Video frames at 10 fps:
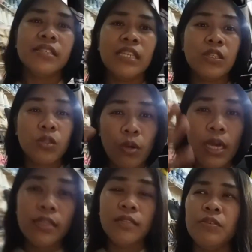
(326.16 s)
since
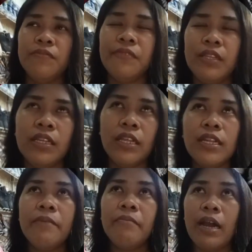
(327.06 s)
250
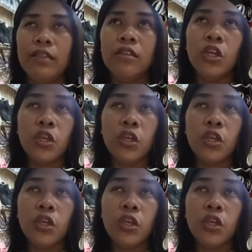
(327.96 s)
rin naman